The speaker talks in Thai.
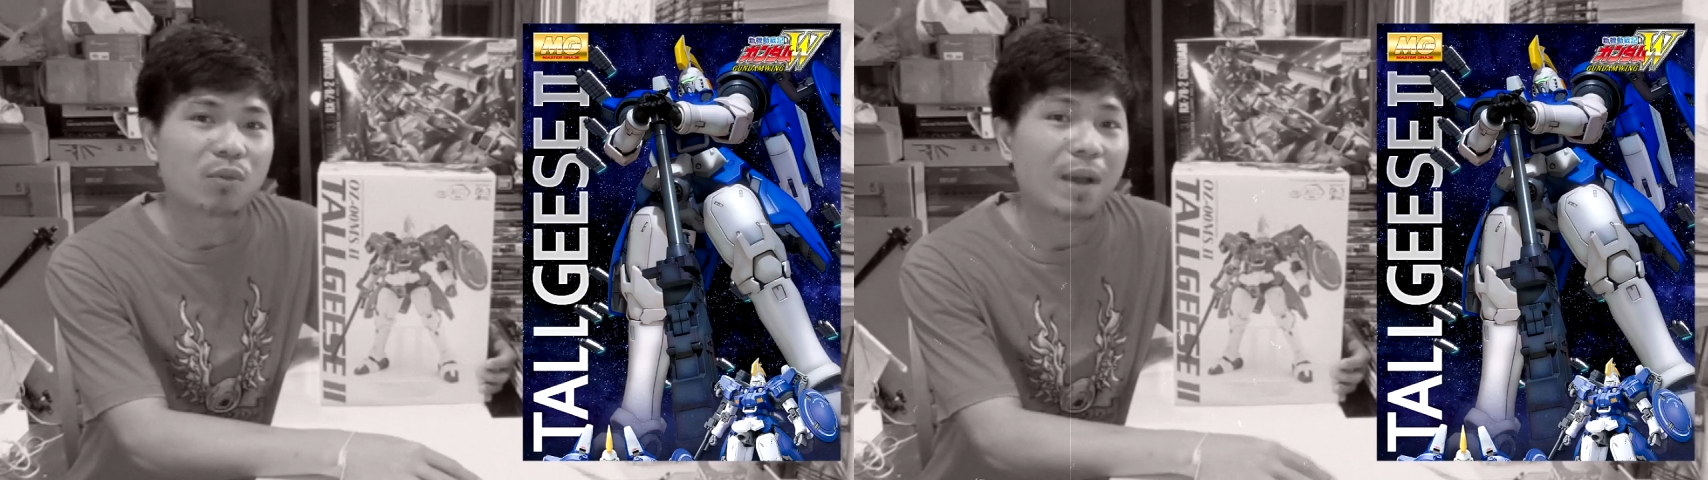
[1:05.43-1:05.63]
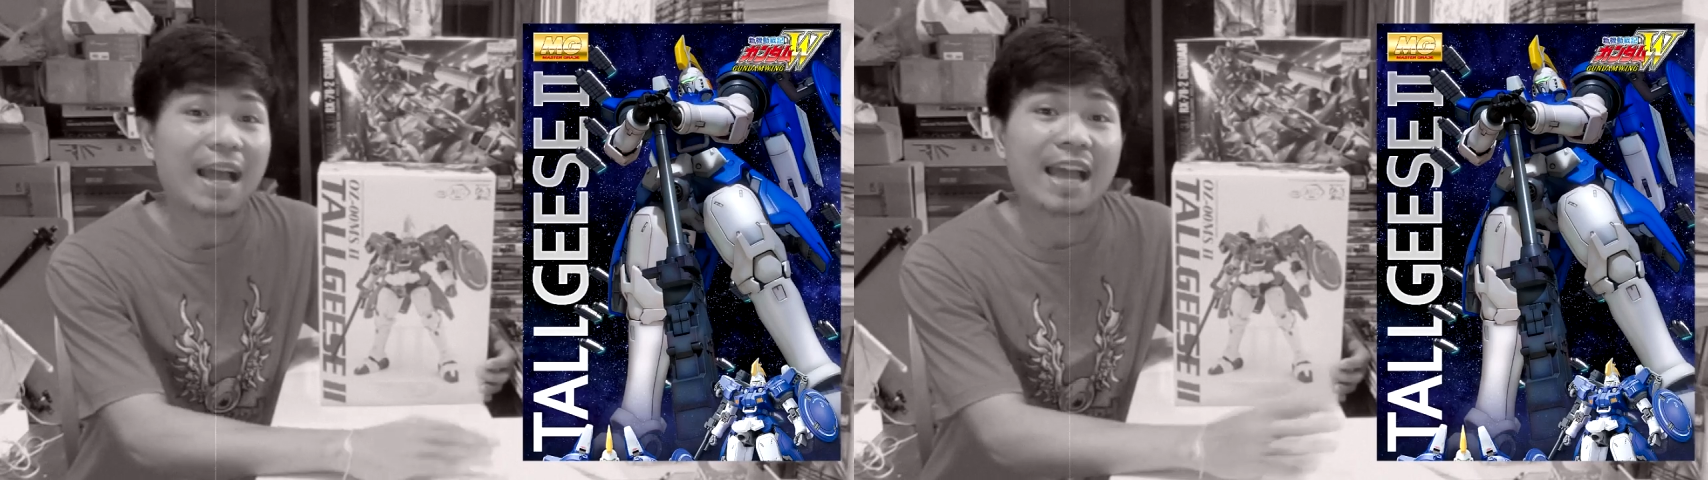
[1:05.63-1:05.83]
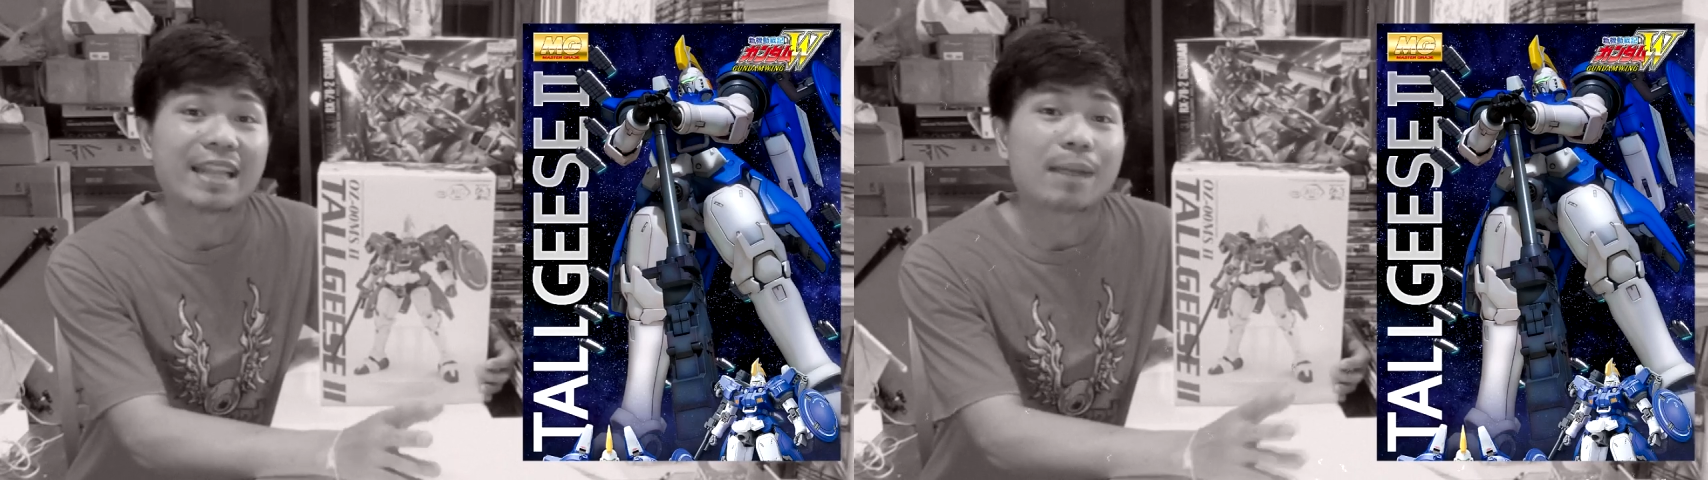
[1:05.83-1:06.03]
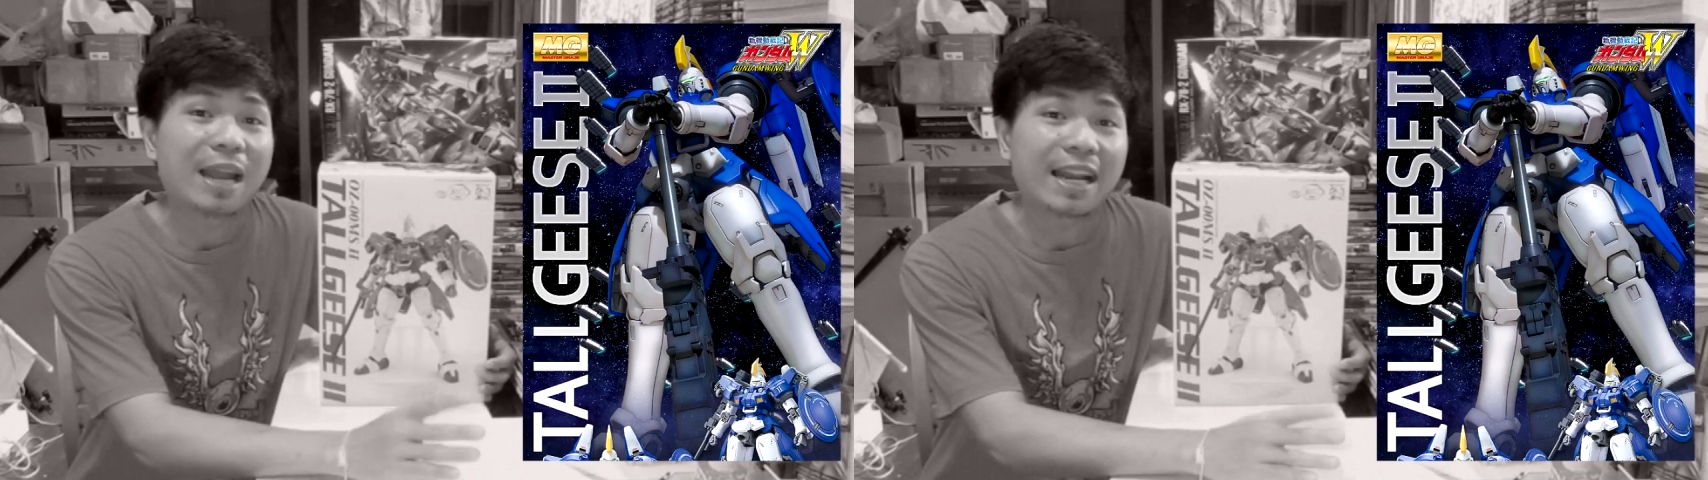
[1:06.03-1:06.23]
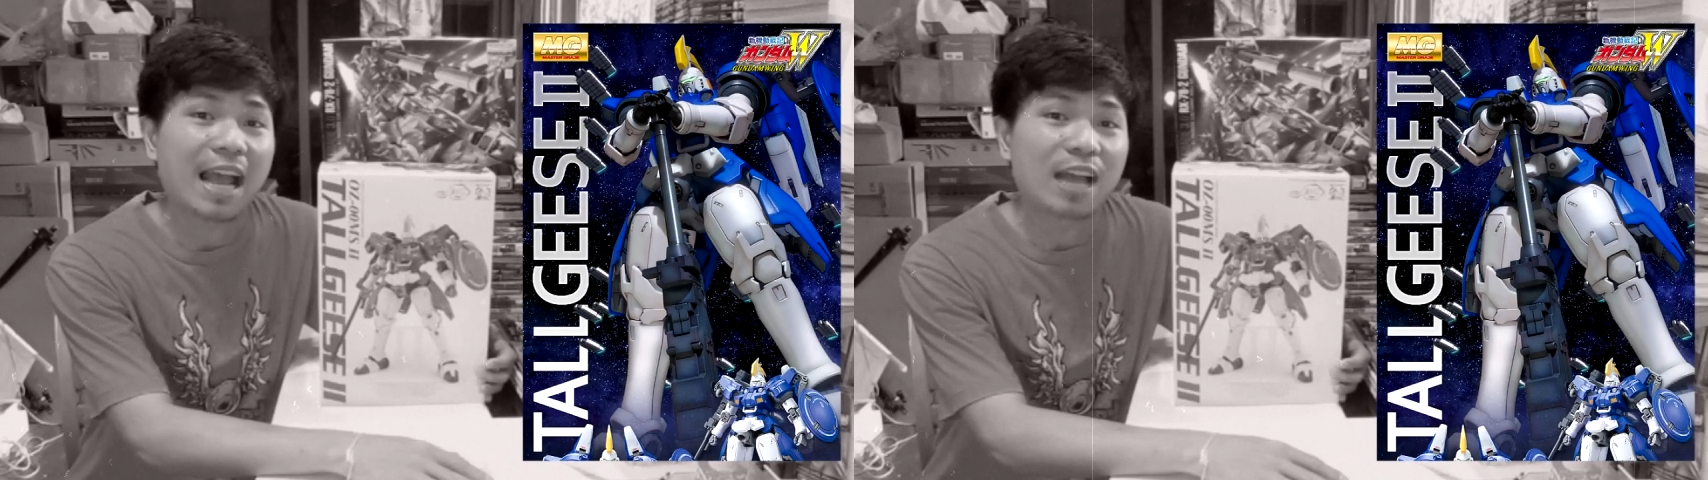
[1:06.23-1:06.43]
วางขายตาม
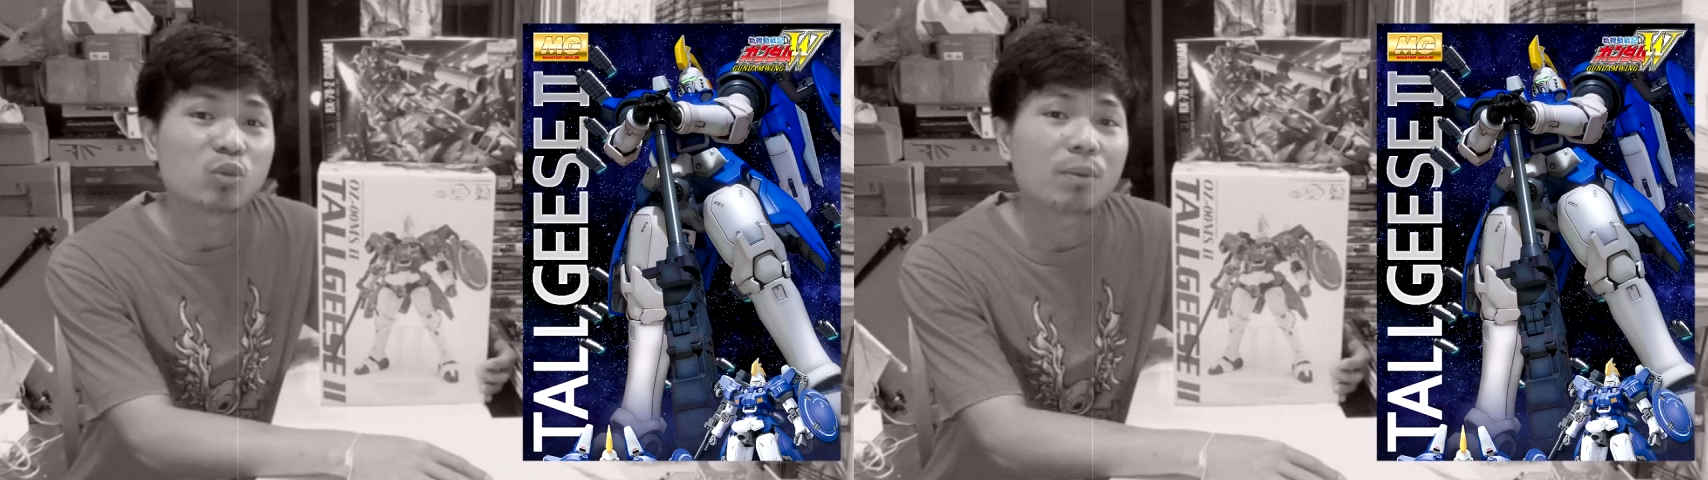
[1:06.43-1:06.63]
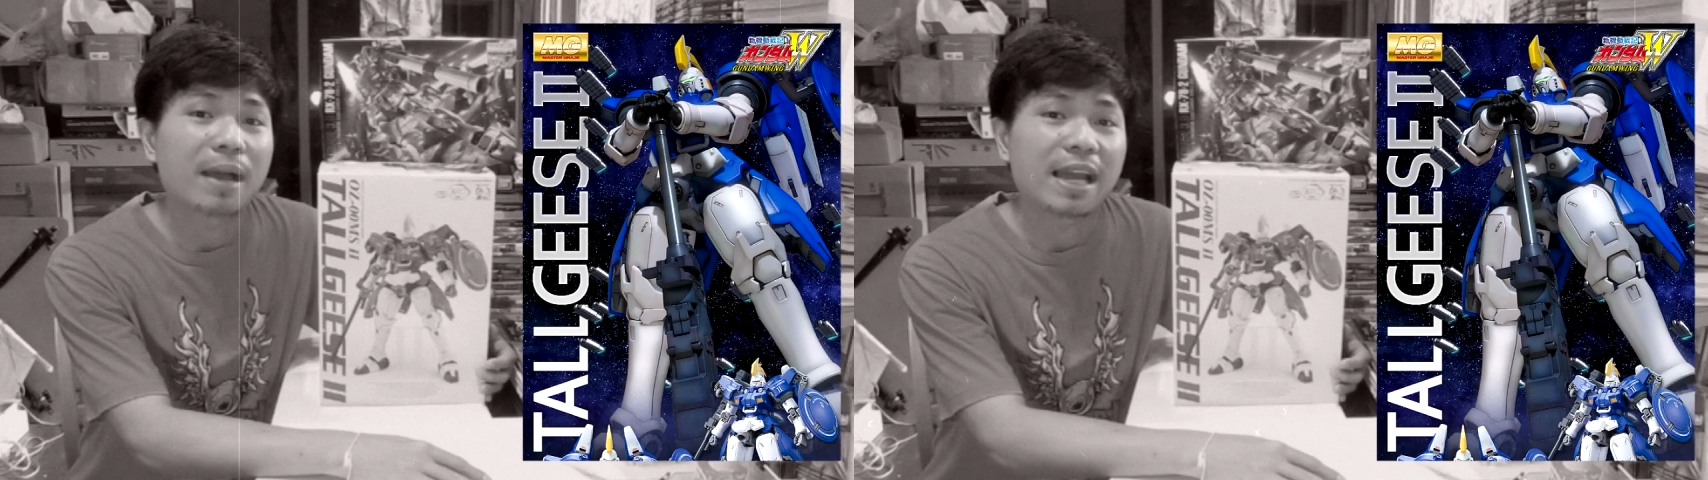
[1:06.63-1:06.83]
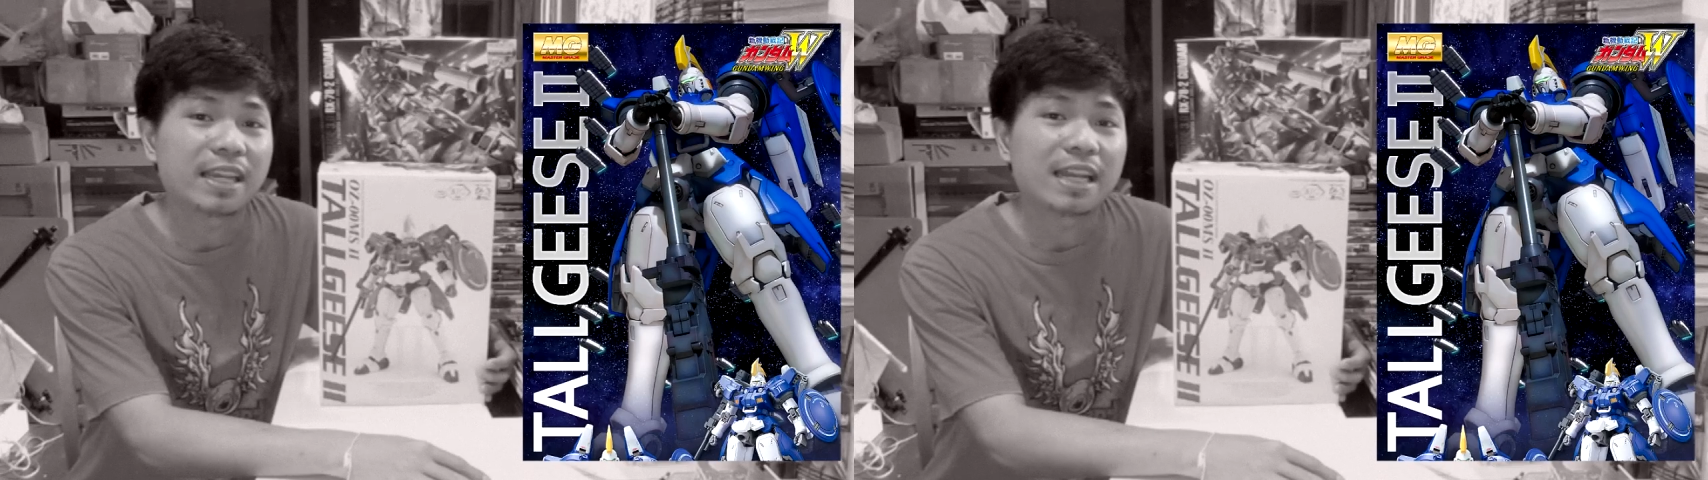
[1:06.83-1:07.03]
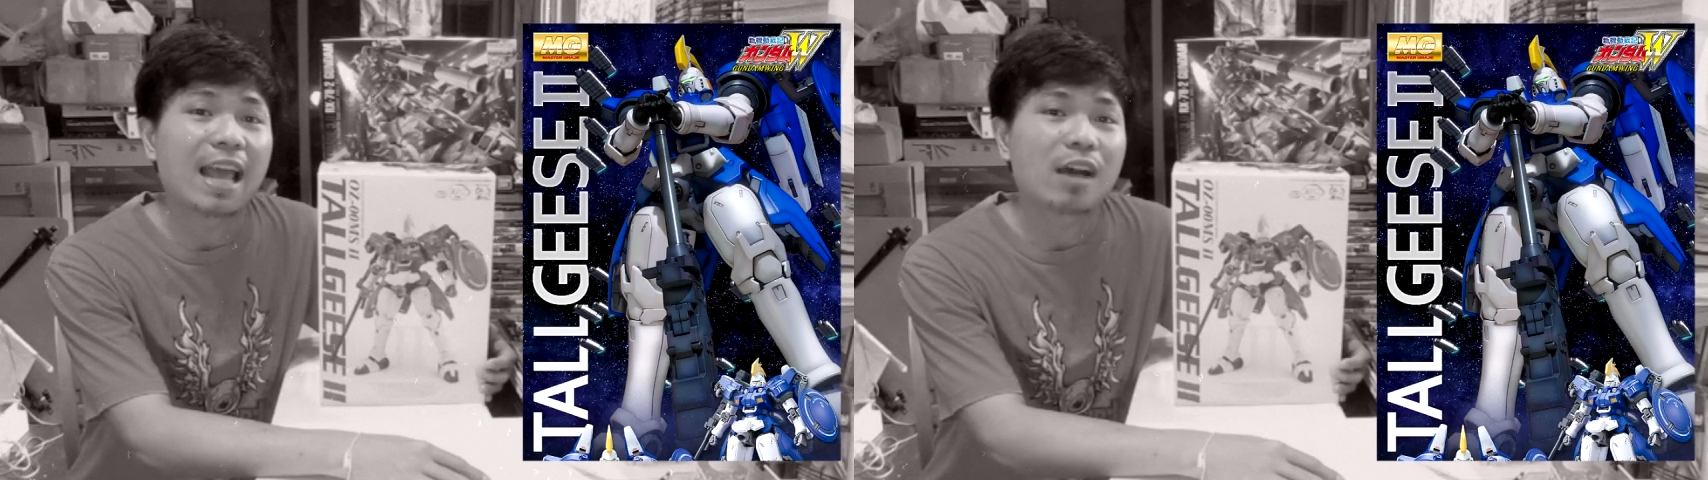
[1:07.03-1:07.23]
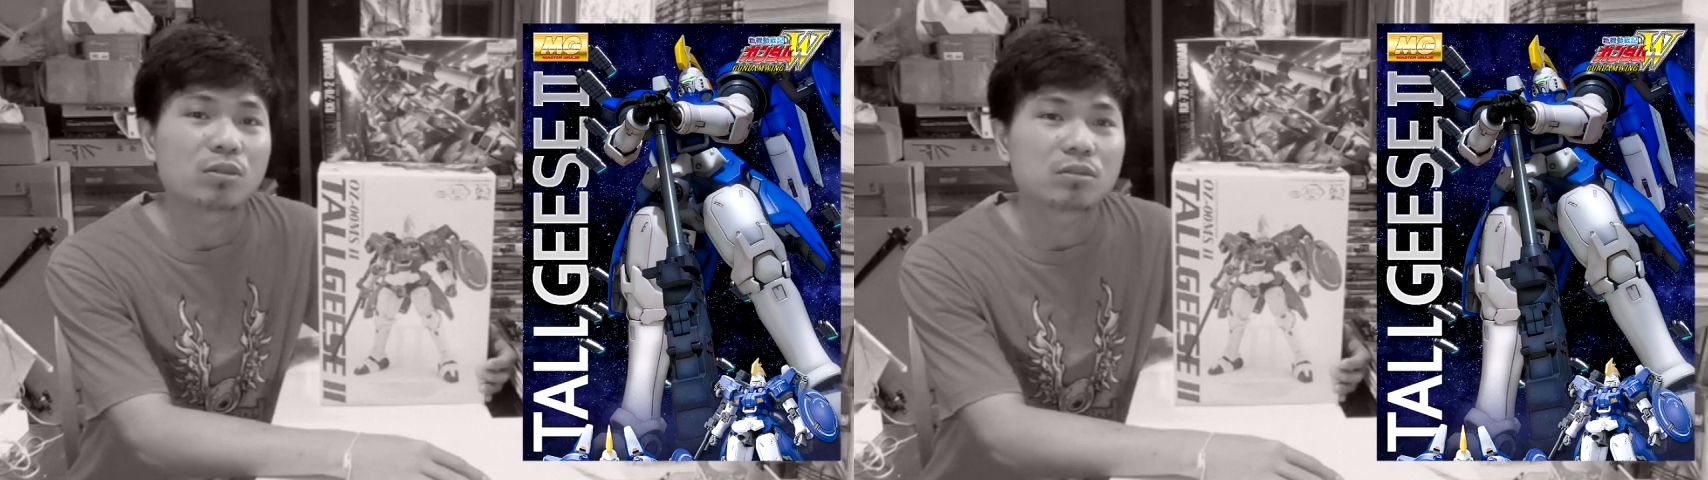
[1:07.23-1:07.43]
ร้านค้าทั่วไปอีกแล้ว